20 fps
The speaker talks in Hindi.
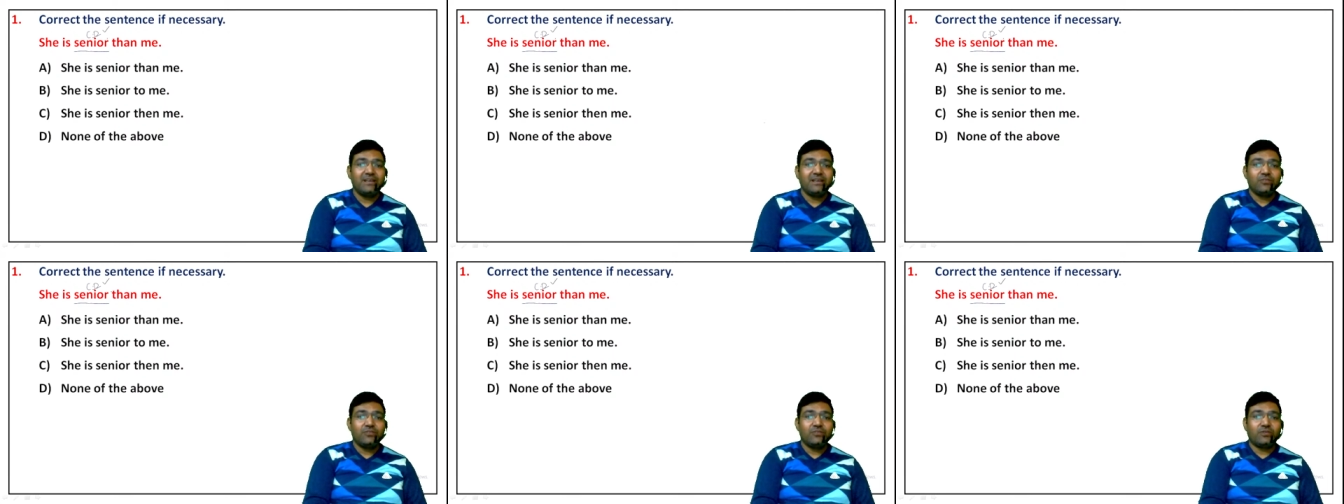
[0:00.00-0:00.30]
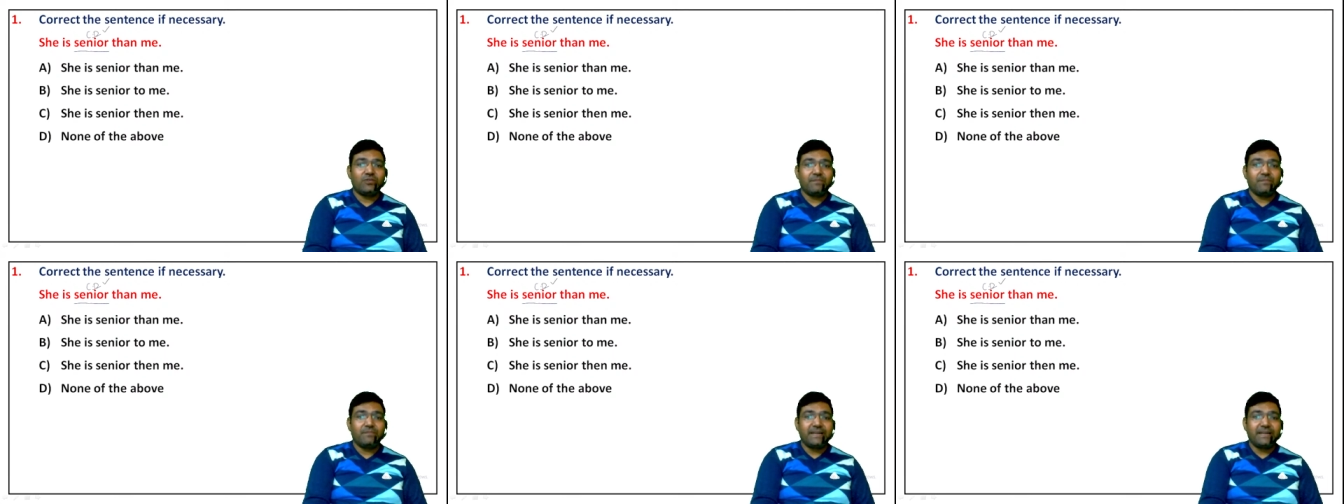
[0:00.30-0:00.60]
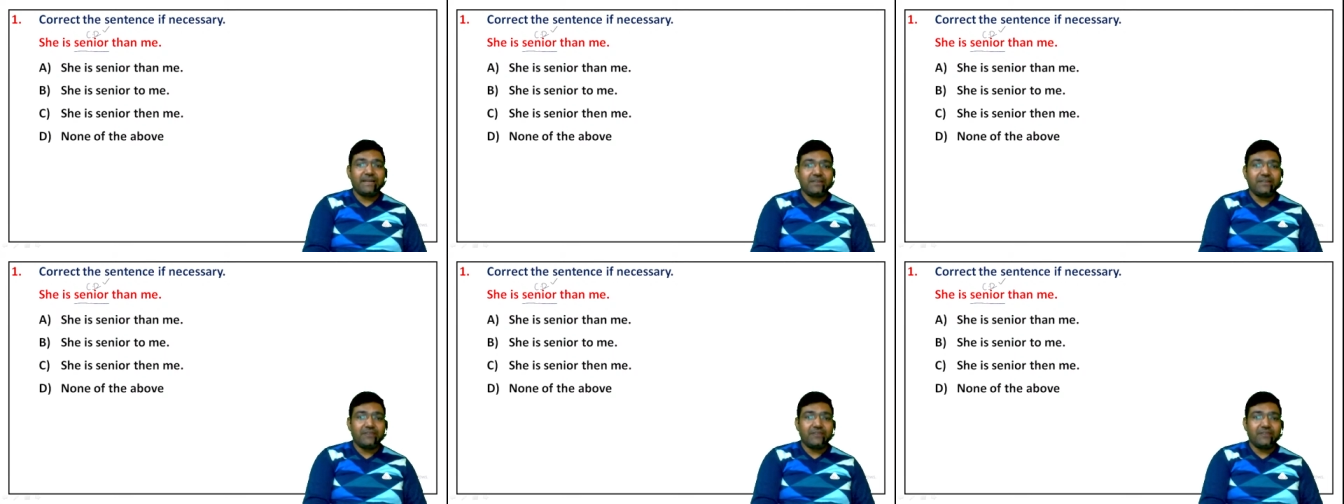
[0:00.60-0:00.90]
तो
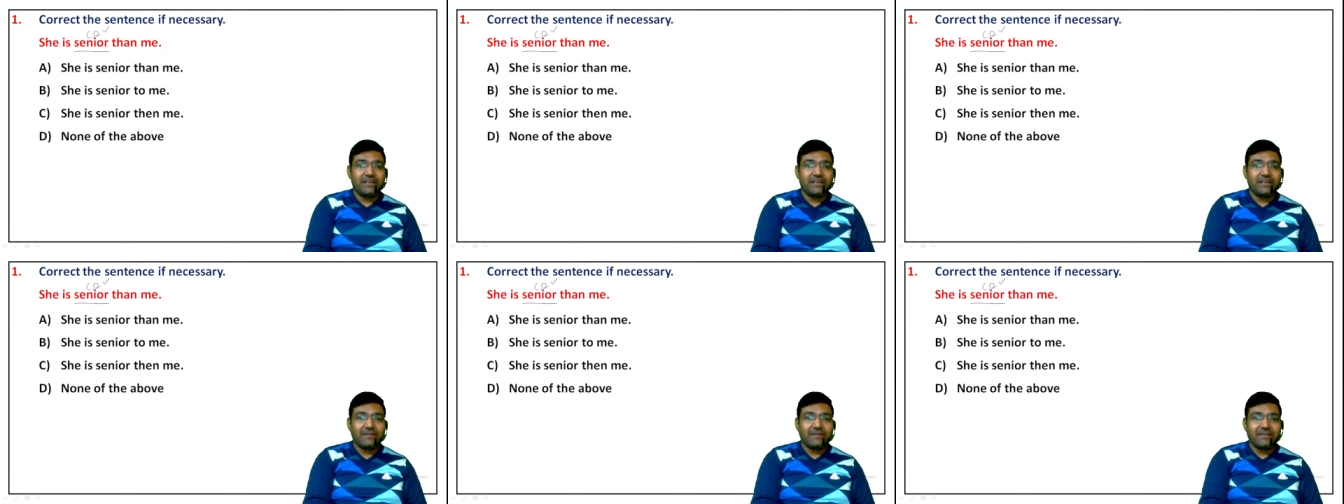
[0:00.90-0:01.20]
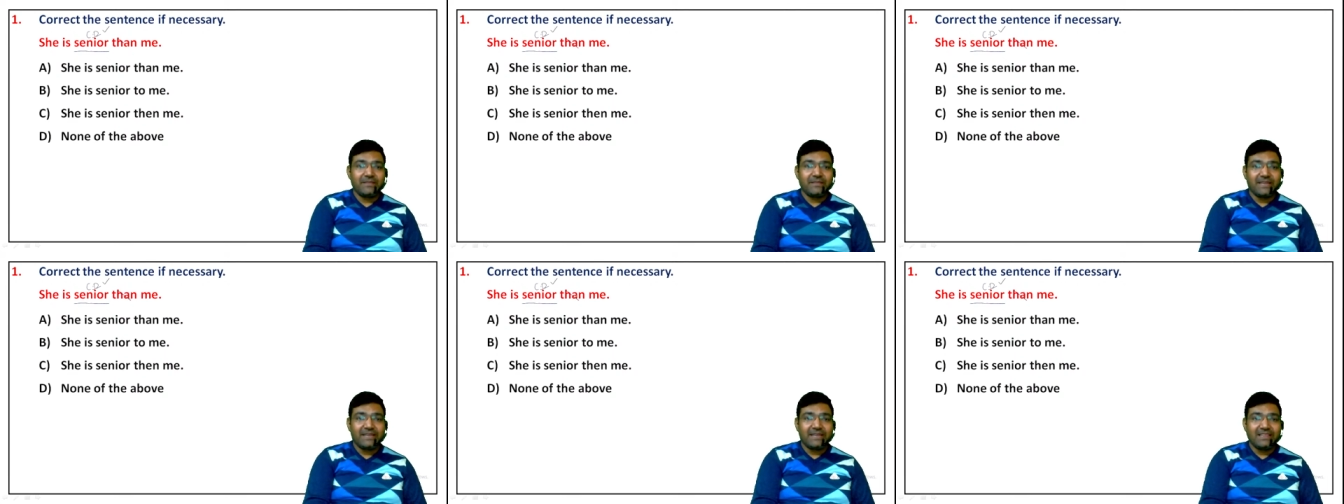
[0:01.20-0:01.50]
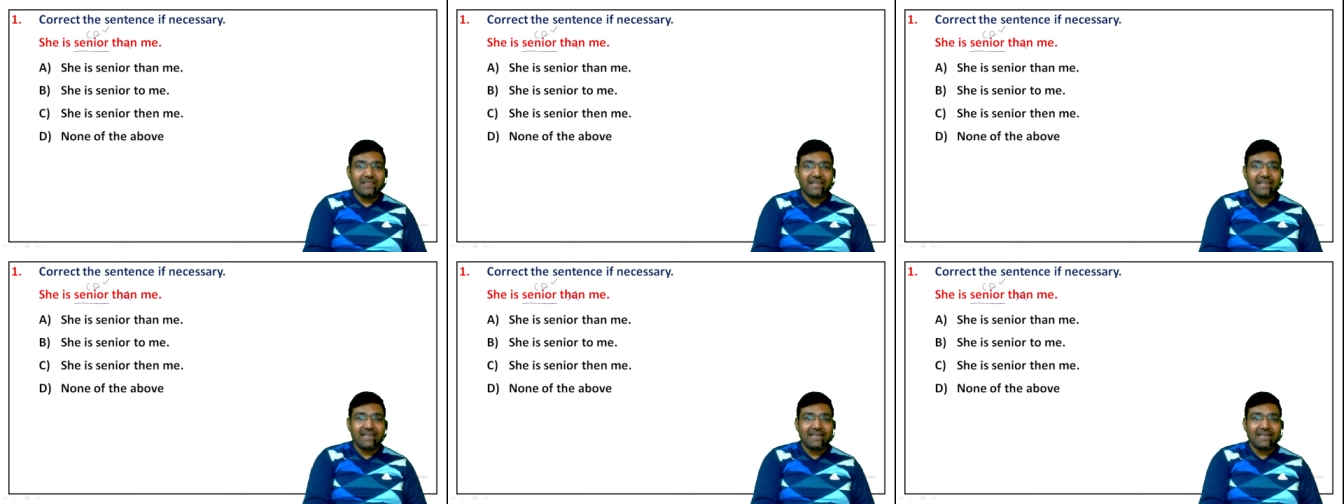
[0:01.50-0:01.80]
कंपैरेटिव डिग्री के बाद में यहां
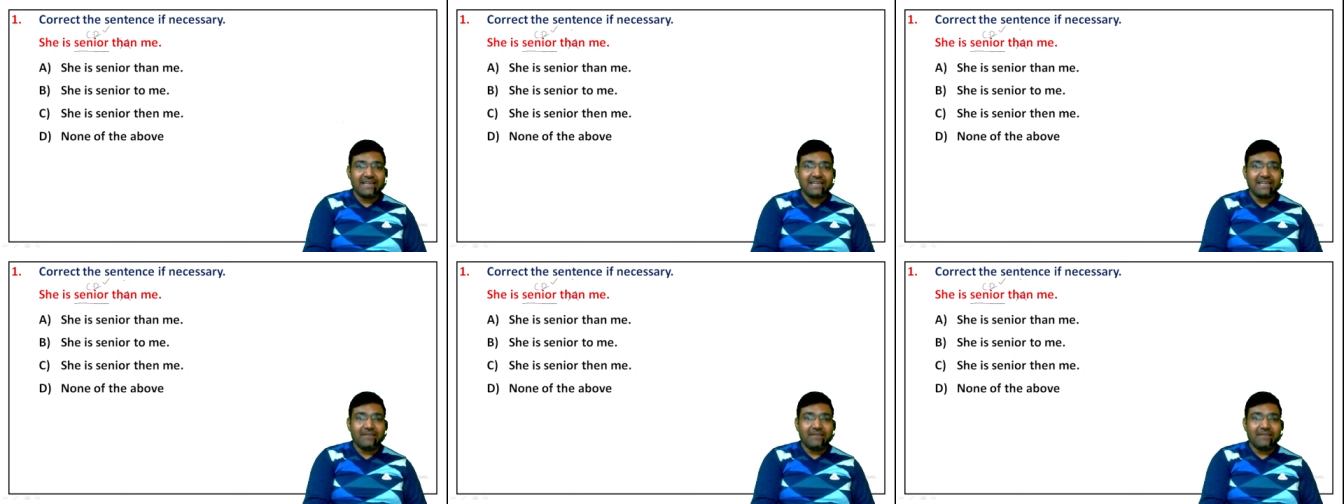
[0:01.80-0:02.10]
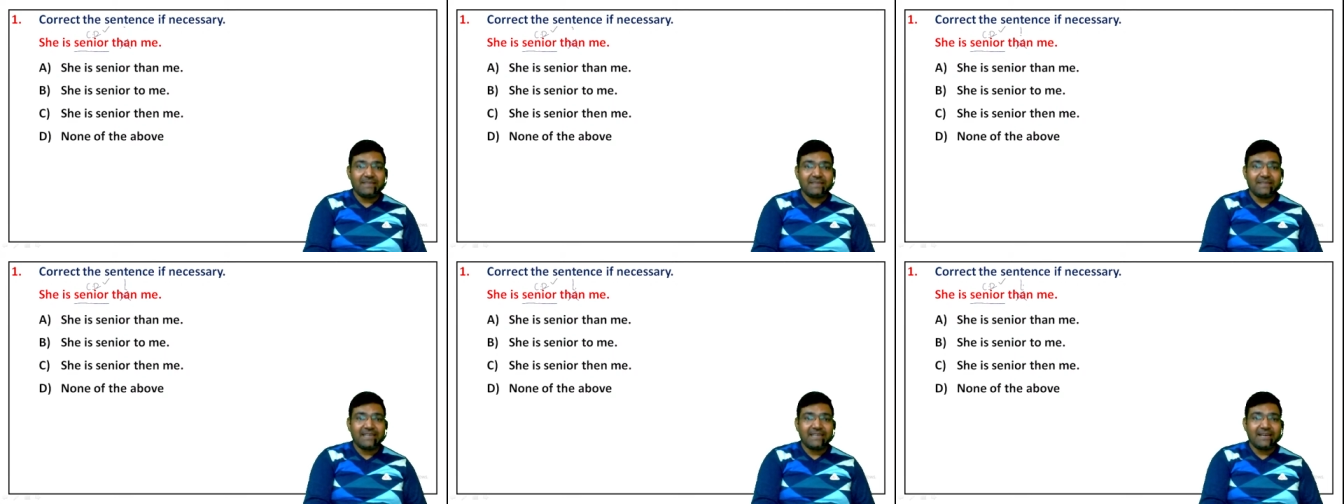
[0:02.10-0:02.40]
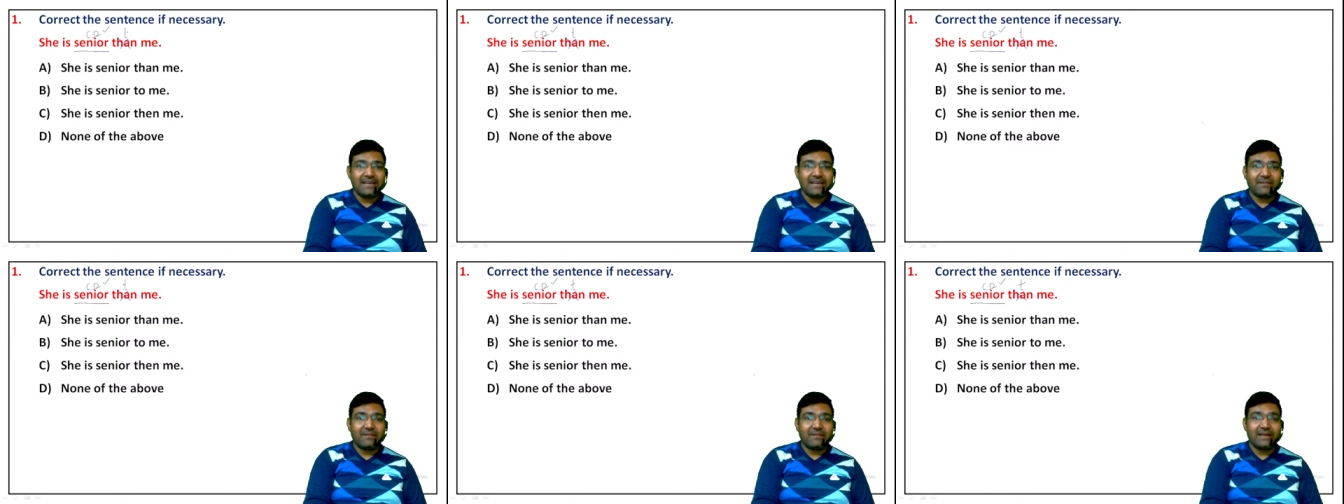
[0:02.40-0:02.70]
देन की बजाय
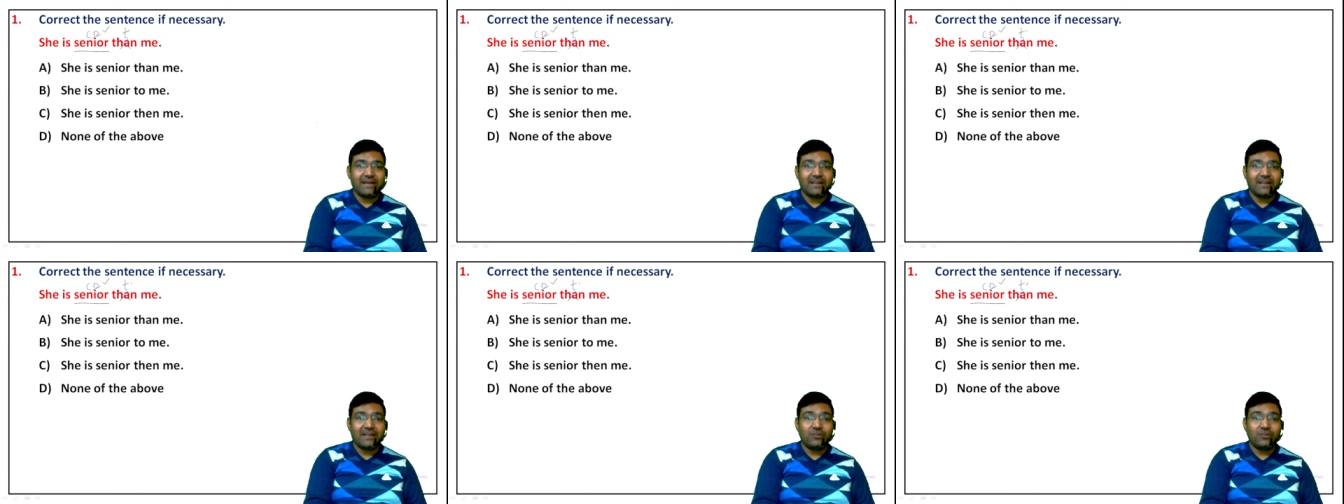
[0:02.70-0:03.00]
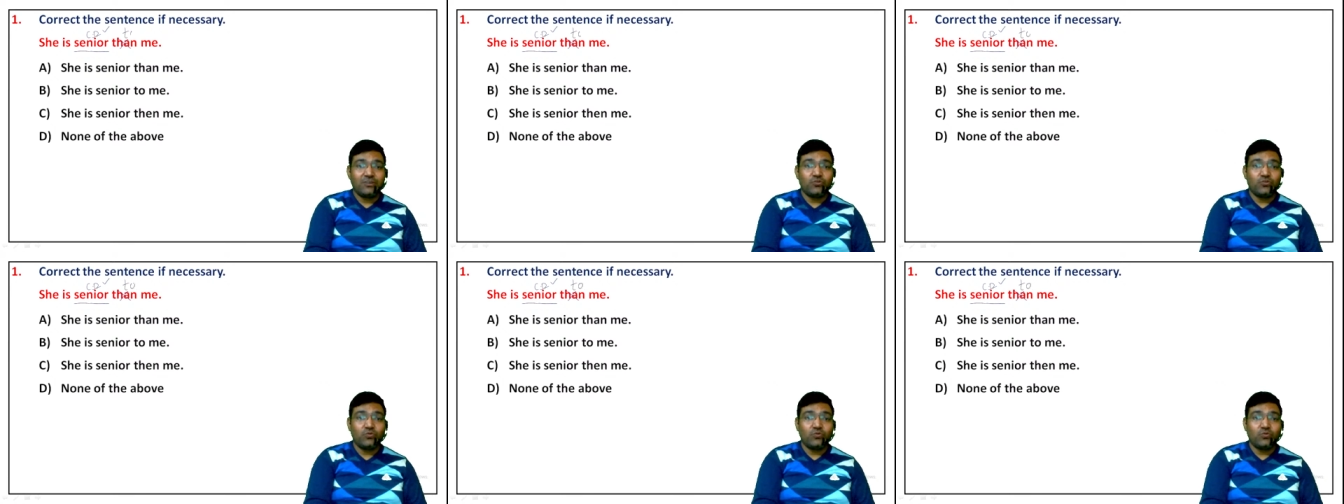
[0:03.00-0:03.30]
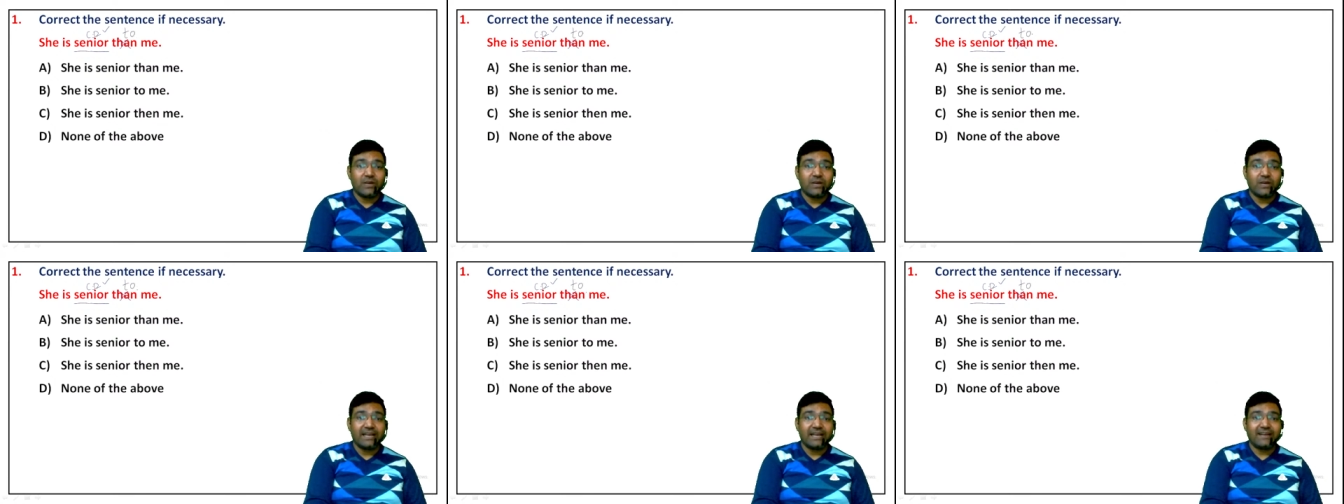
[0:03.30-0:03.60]
हमारा टू
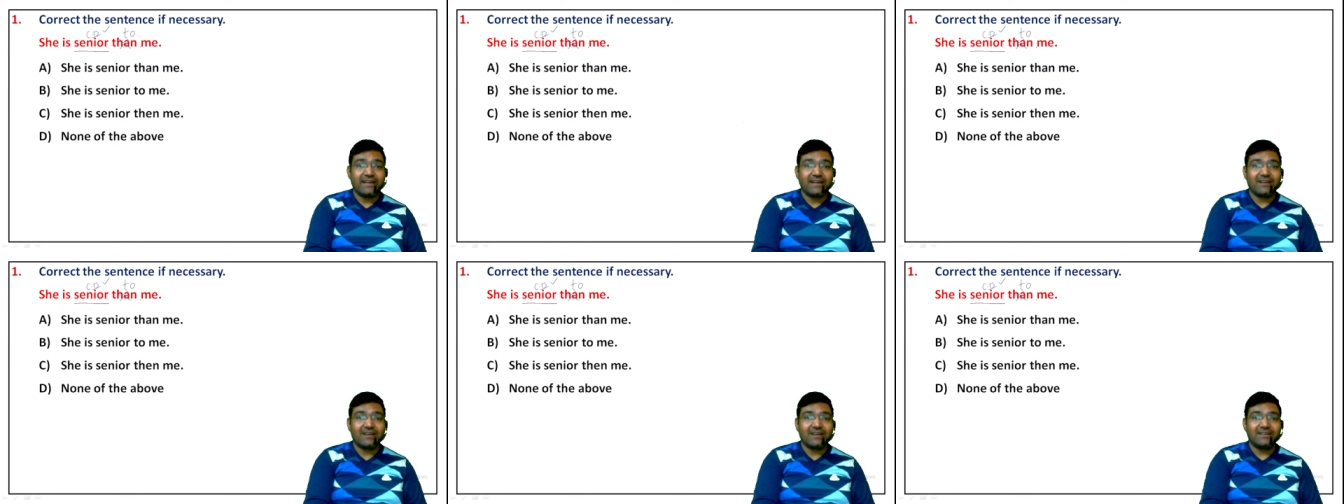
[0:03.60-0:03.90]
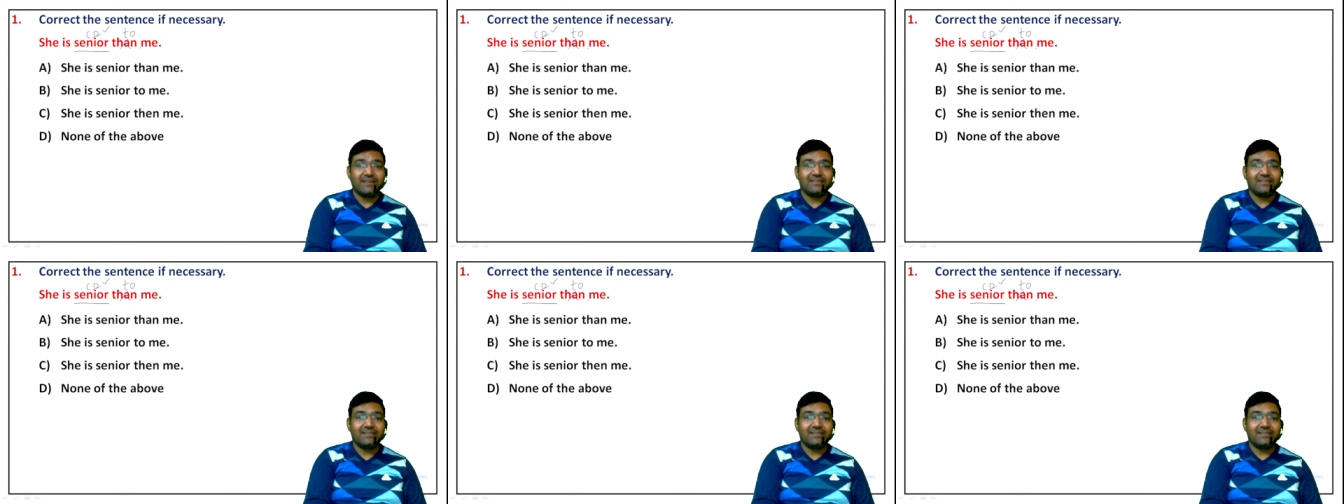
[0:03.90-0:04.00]
आएगा